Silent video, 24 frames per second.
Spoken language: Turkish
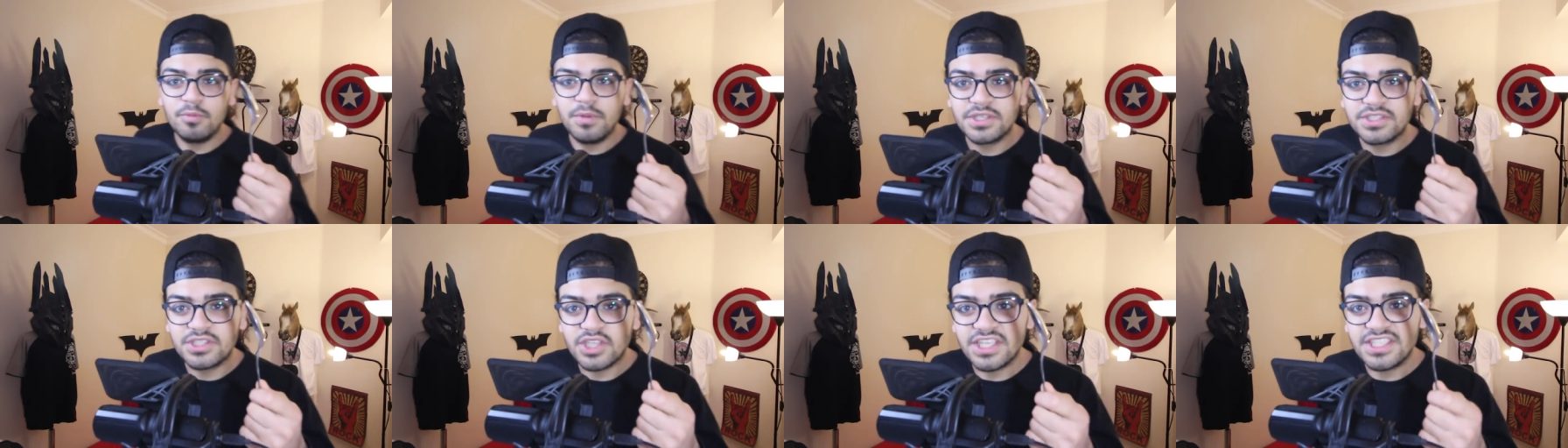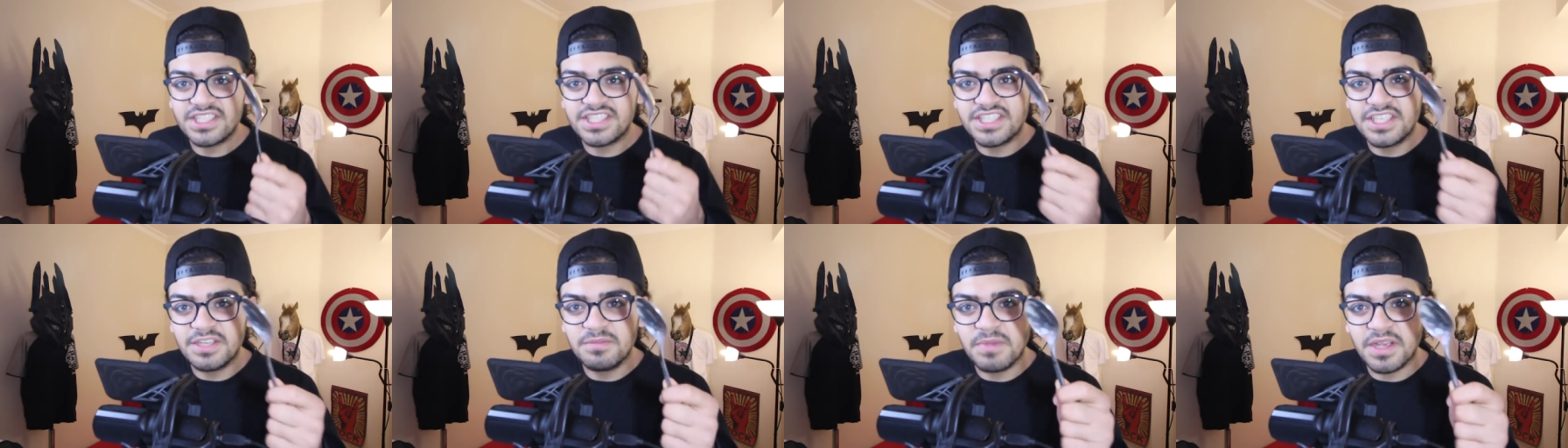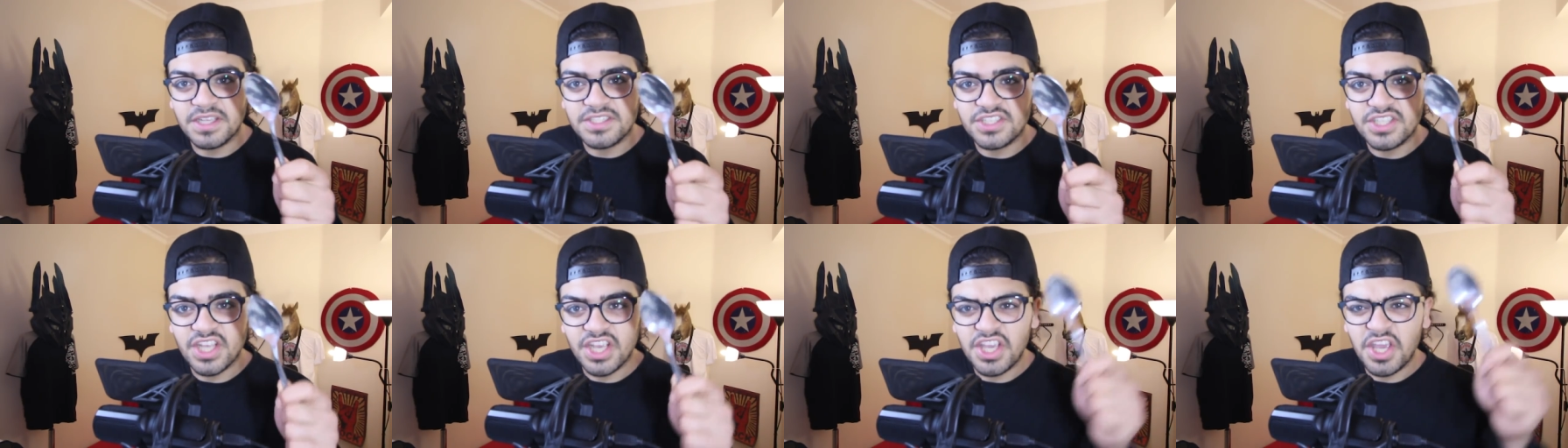o mesajı
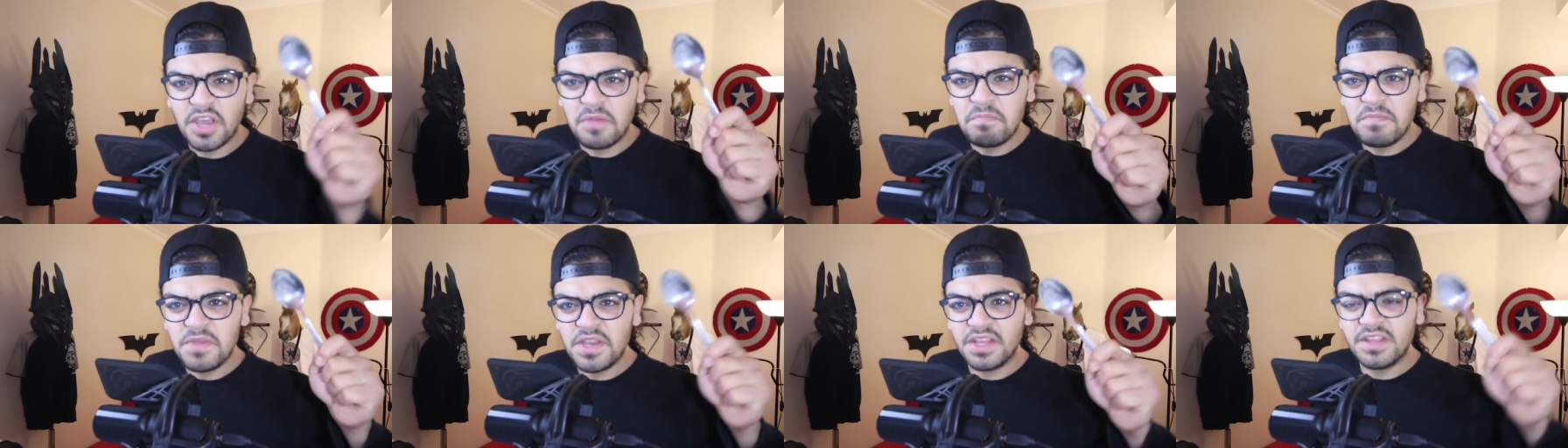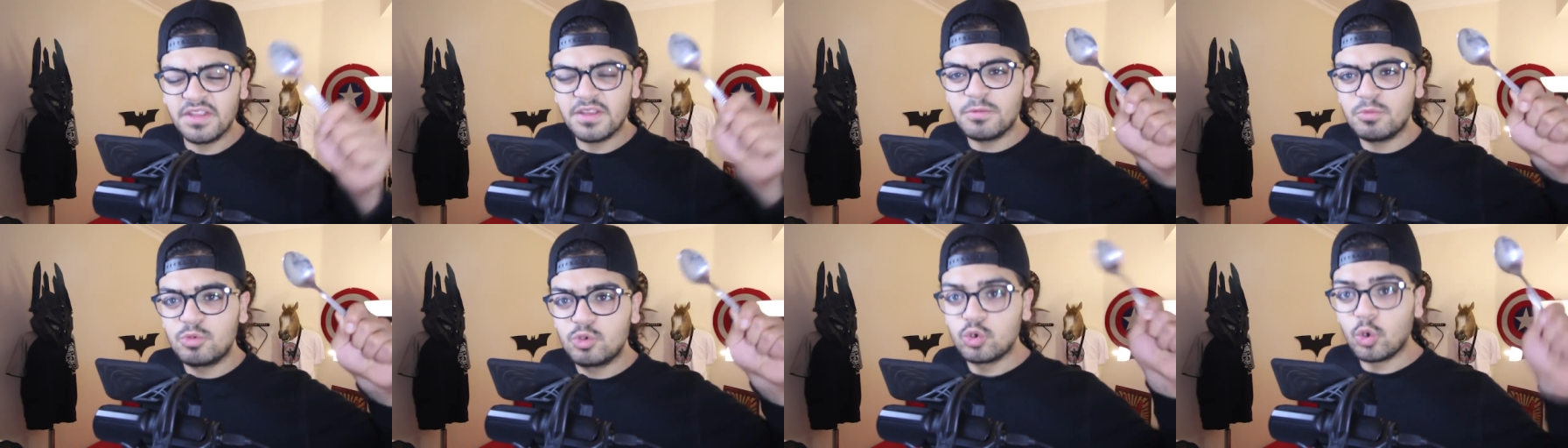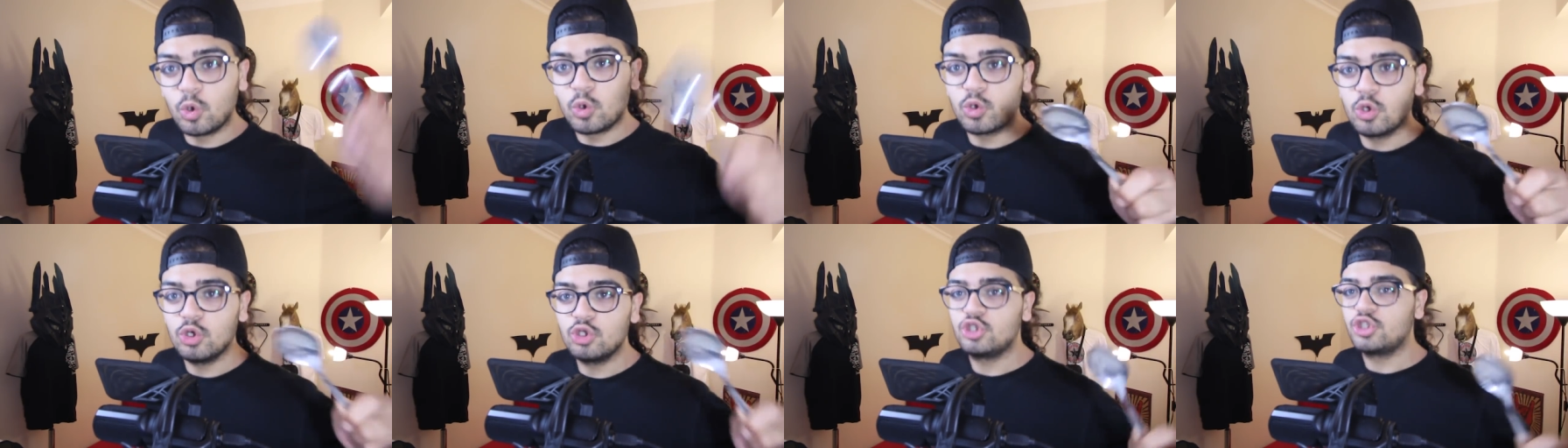silmezsen yemin ederim
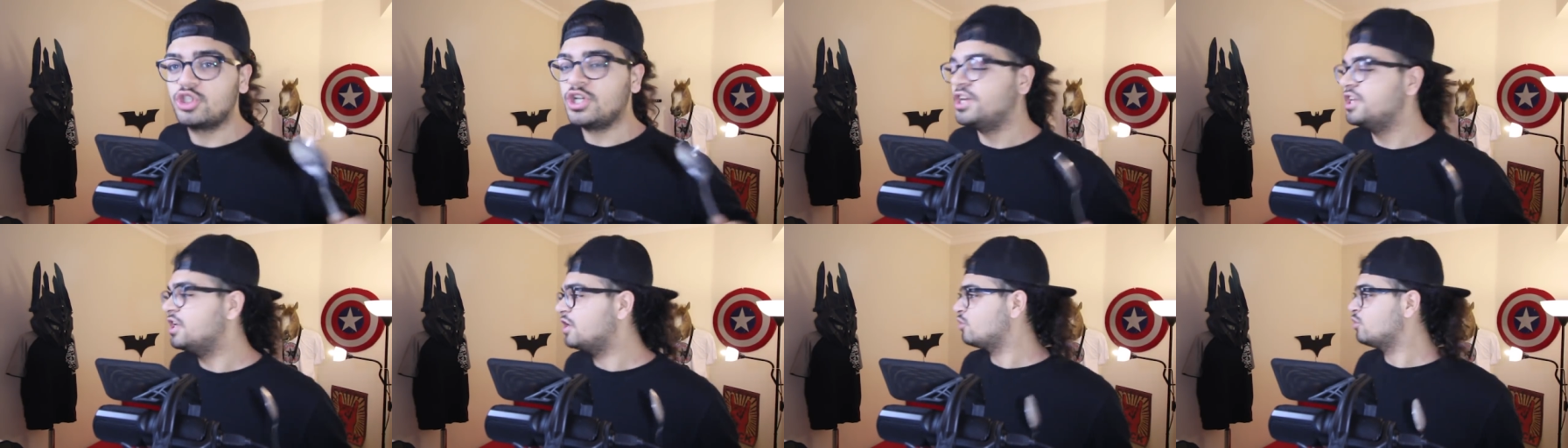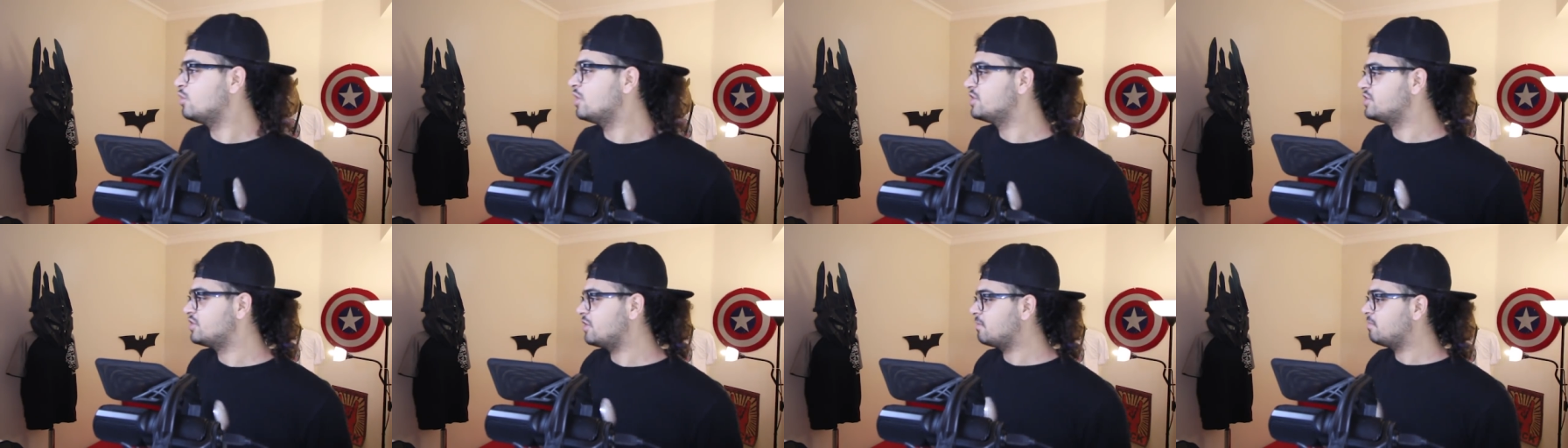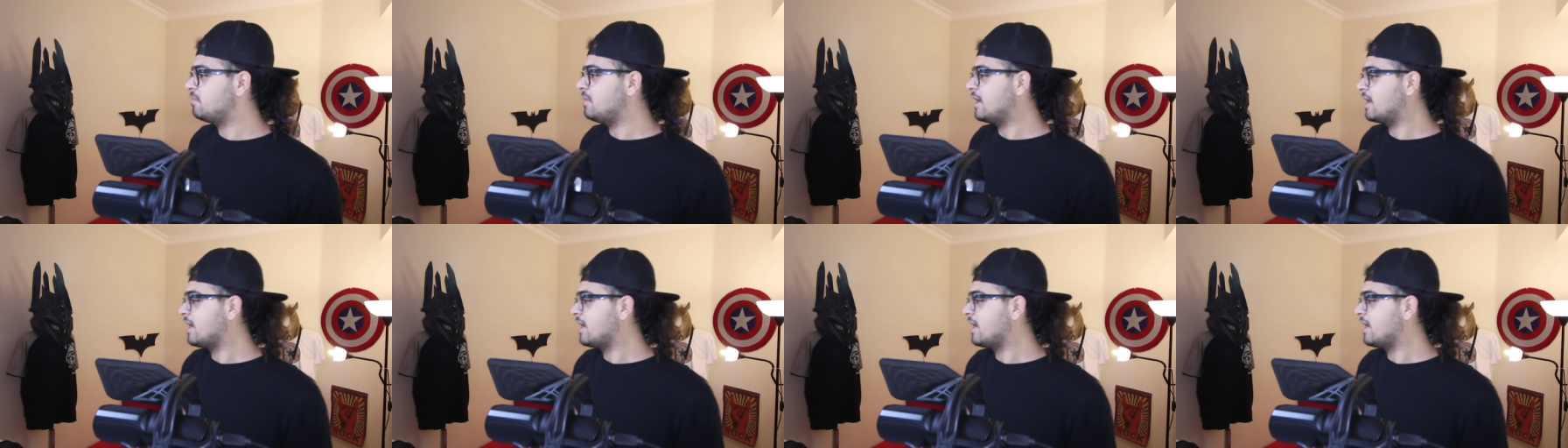çok kötü şeyler olacak.